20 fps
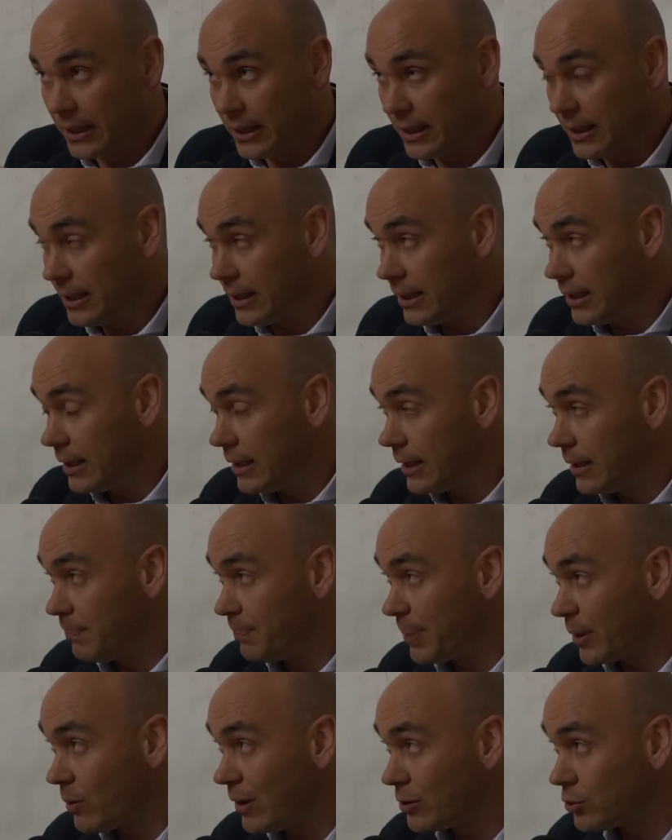eh,
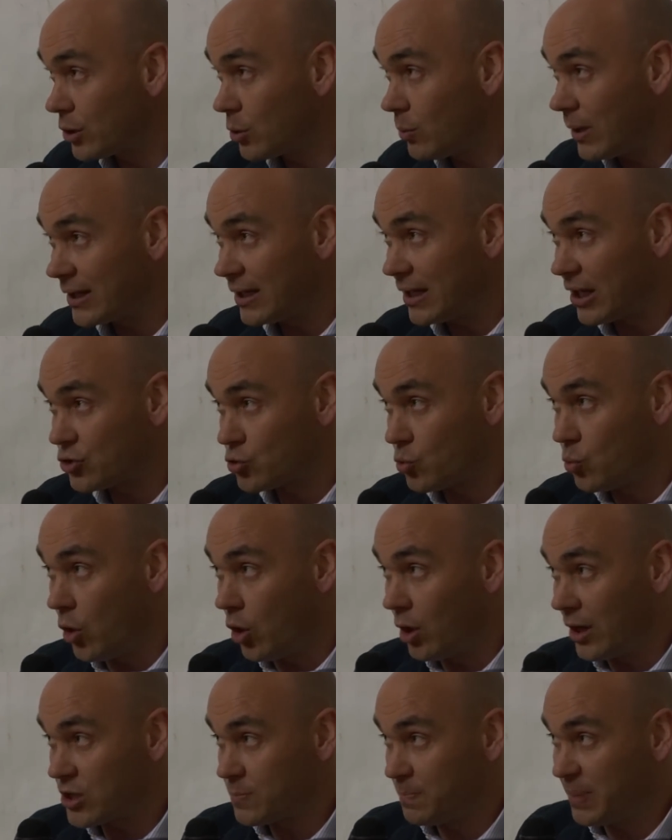per quanto riguarda la
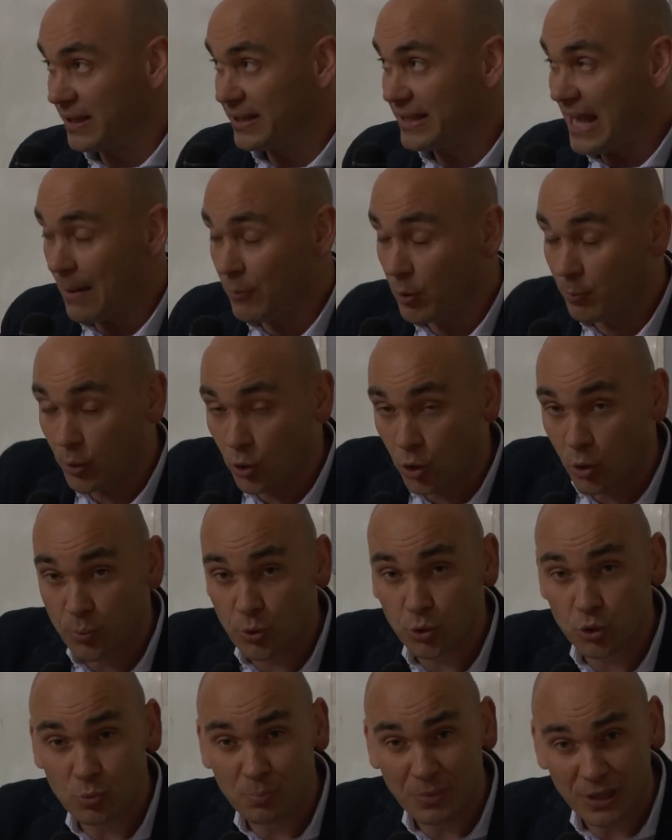scuola spendiamo poco
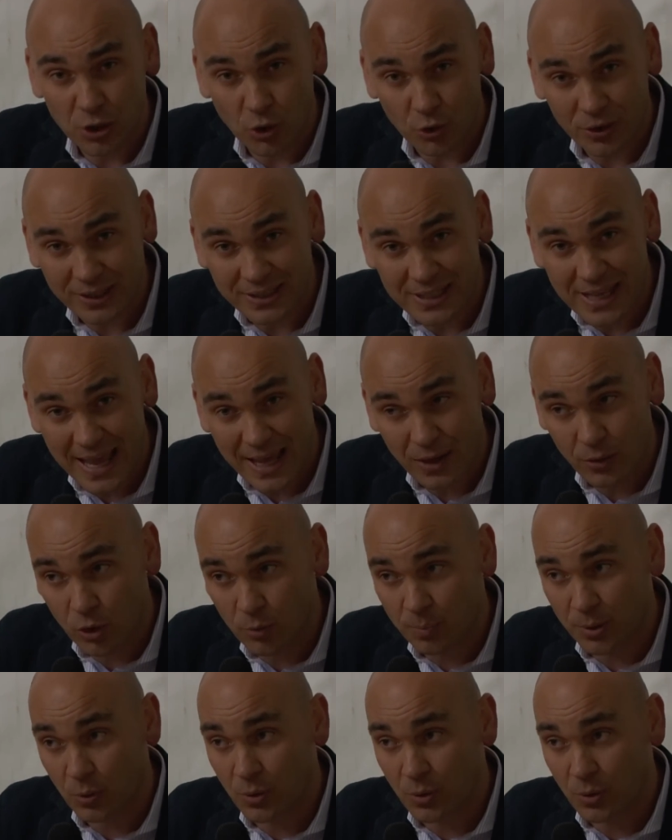più di un milione di euro,